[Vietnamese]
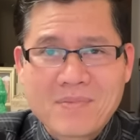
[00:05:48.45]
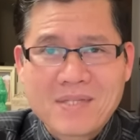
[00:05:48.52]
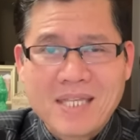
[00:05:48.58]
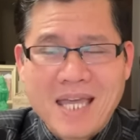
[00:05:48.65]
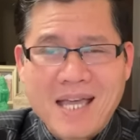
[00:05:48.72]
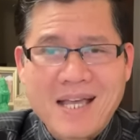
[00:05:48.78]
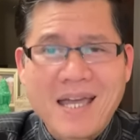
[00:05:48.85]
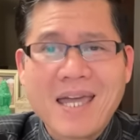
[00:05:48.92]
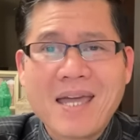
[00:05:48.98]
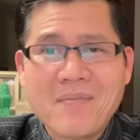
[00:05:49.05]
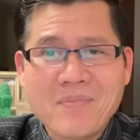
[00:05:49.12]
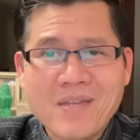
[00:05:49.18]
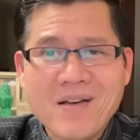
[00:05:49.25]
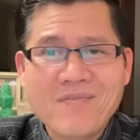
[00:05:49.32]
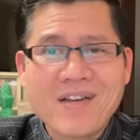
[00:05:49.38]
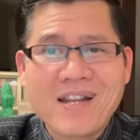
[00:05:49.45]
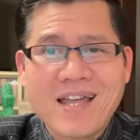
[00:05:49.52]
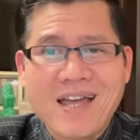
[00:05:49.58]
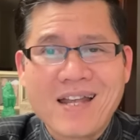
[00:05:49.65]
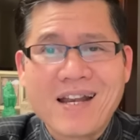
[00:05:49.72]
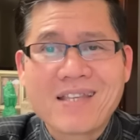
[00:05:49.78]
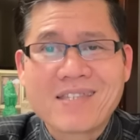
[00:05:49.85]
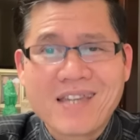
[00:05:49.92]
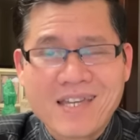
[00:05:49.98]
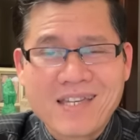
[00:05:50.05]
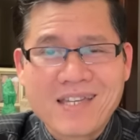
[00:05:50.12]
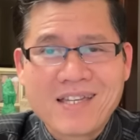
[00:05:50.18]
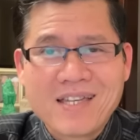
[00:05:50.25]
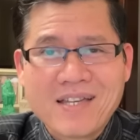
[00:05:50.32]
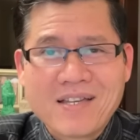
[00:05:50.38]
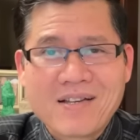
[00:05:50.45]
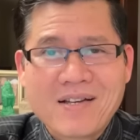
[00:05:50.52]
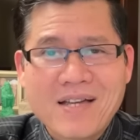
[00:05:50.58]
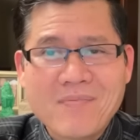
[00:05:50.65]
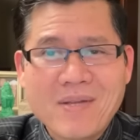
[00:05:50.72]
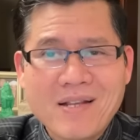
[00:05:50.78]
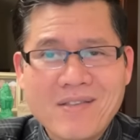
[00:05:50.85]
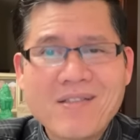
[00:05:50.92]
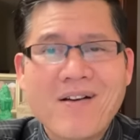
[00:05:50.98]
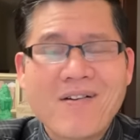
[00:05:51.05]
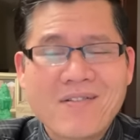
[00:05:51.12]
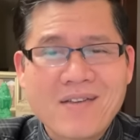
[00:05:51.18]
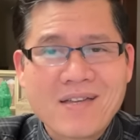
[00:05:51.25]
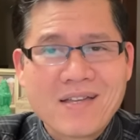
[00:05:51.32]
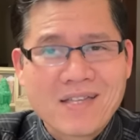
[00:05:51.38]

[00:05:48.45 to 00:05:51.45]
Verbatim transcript: nha em chứ không phải là là chị cái mình nói thôi